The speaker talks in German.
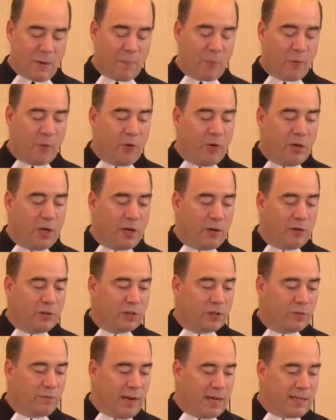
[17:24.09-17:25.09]
Brüdern und
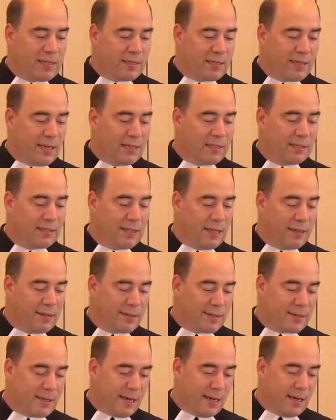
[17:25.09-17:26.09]
Schwestern
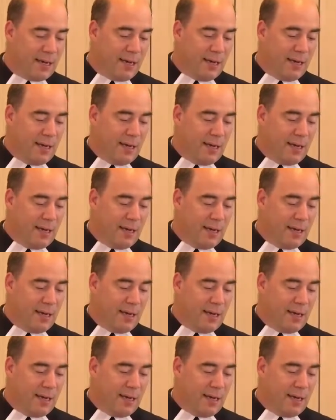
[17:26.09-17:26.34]
sitze,